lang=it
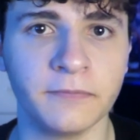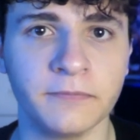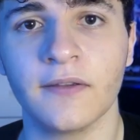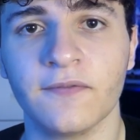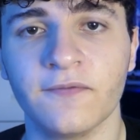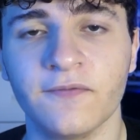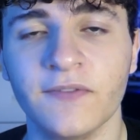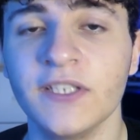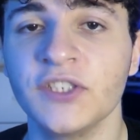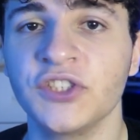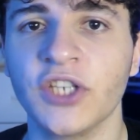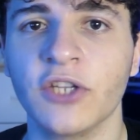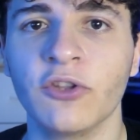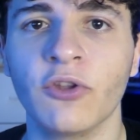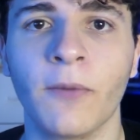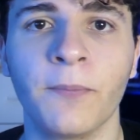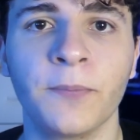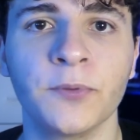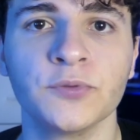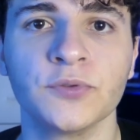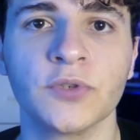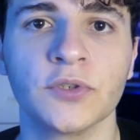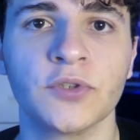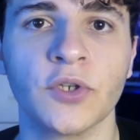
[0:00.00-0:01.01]
Vincendo
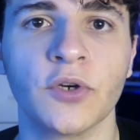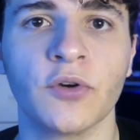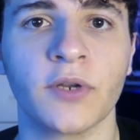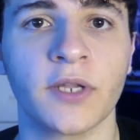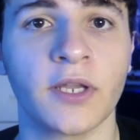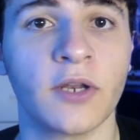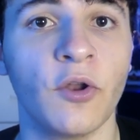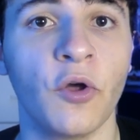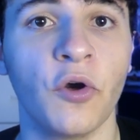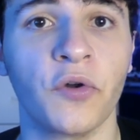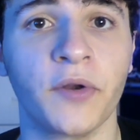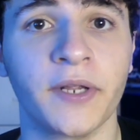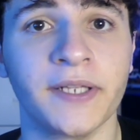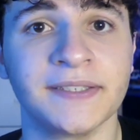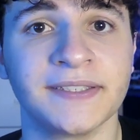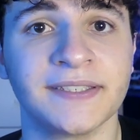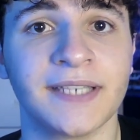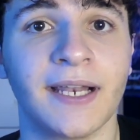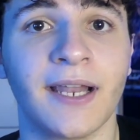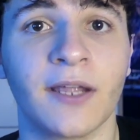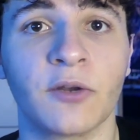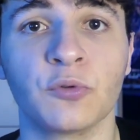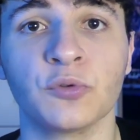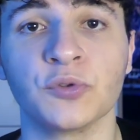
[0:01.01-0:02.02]
appunto Tori, Lorenz e
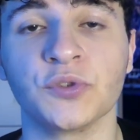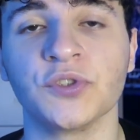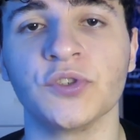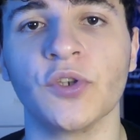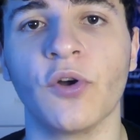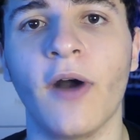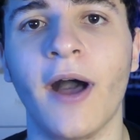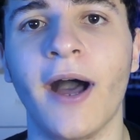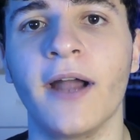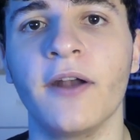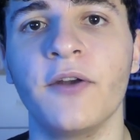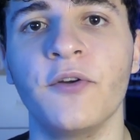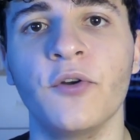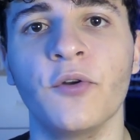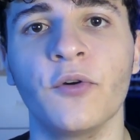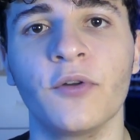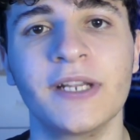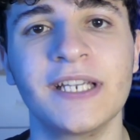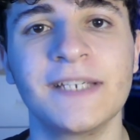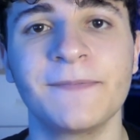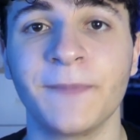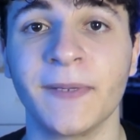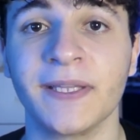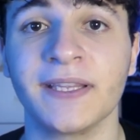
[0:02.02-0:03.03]
la Russo hanno
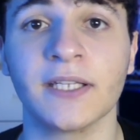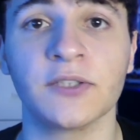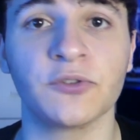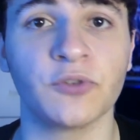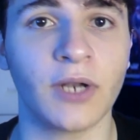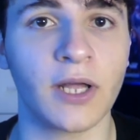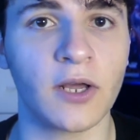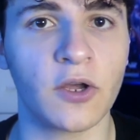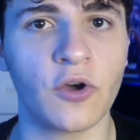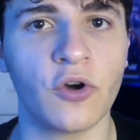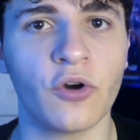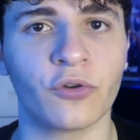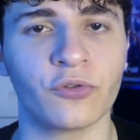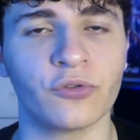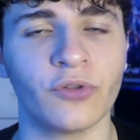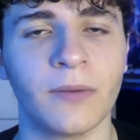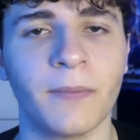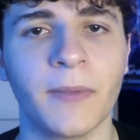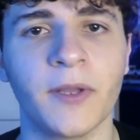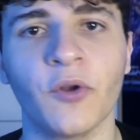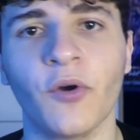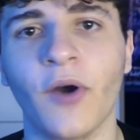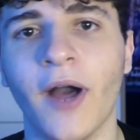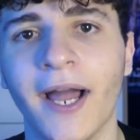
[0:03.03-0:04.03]
rispettato l'accordo
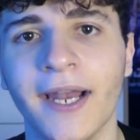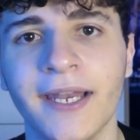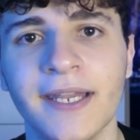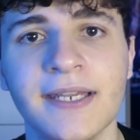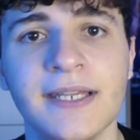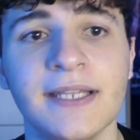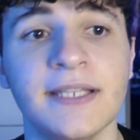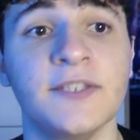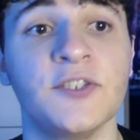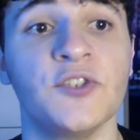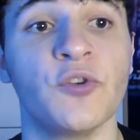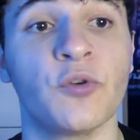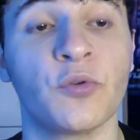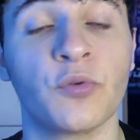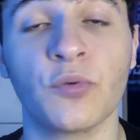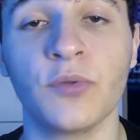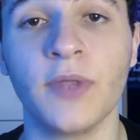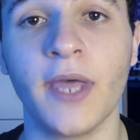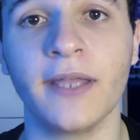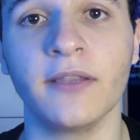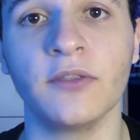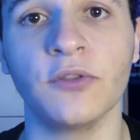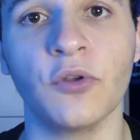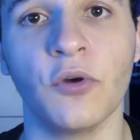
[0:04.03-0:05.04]
almeno all'inizio,
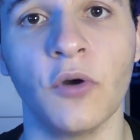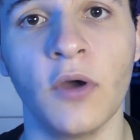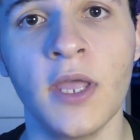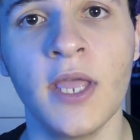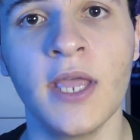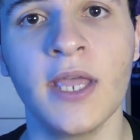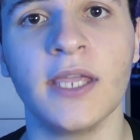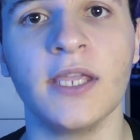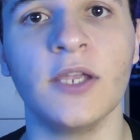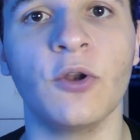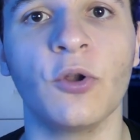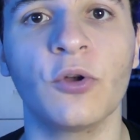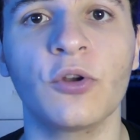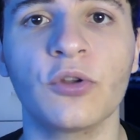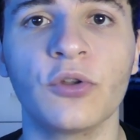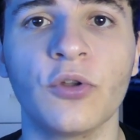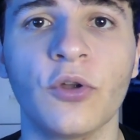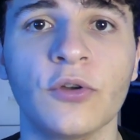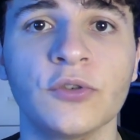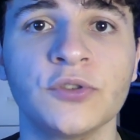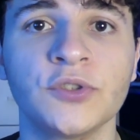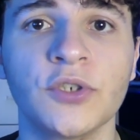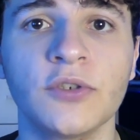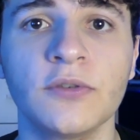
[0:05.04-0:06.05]
chiudendo i loro
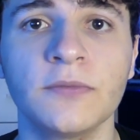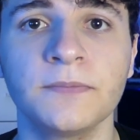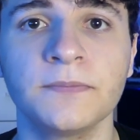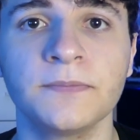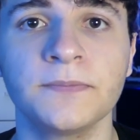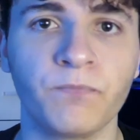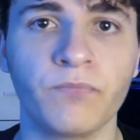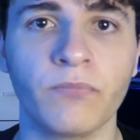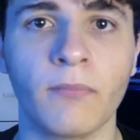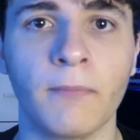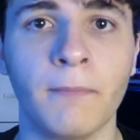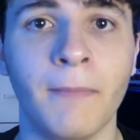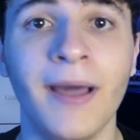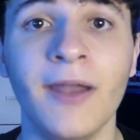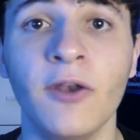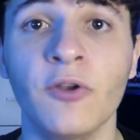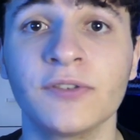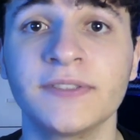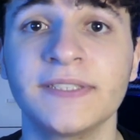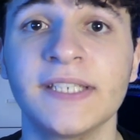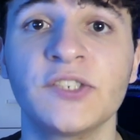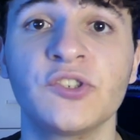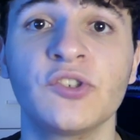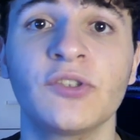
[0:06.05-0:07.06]
dojo ma allo
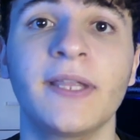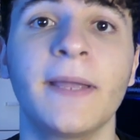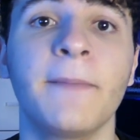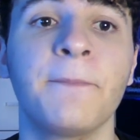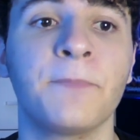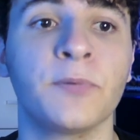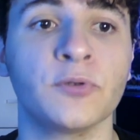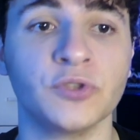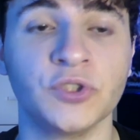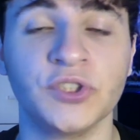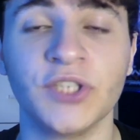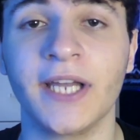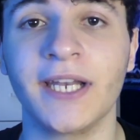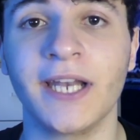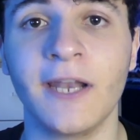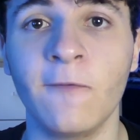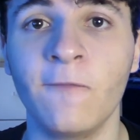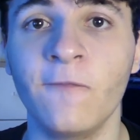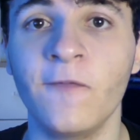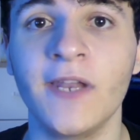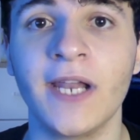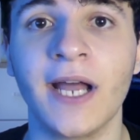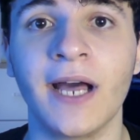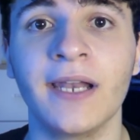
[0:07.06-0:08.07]
stesso tempo già nel
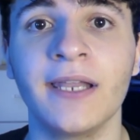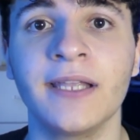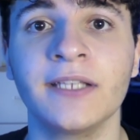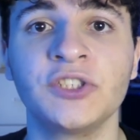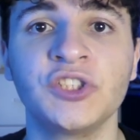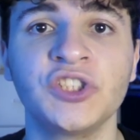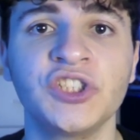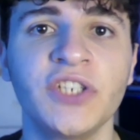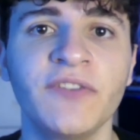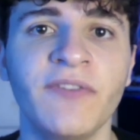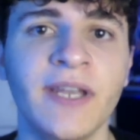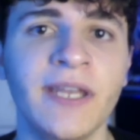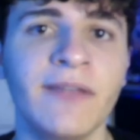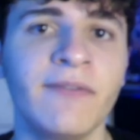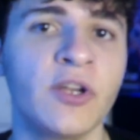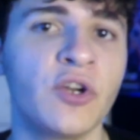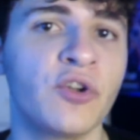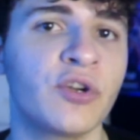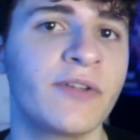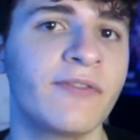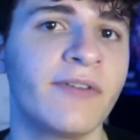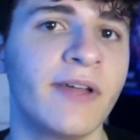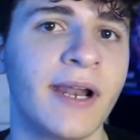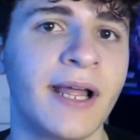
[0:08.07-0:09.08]
finale ci venivano
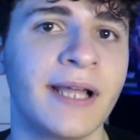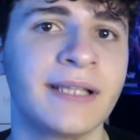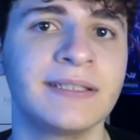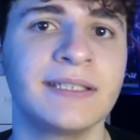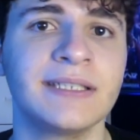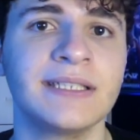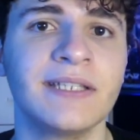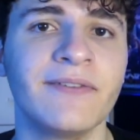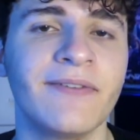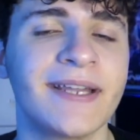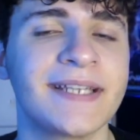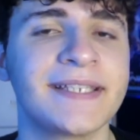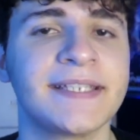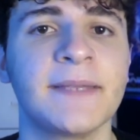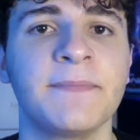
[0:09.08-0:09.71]
rivelati diversi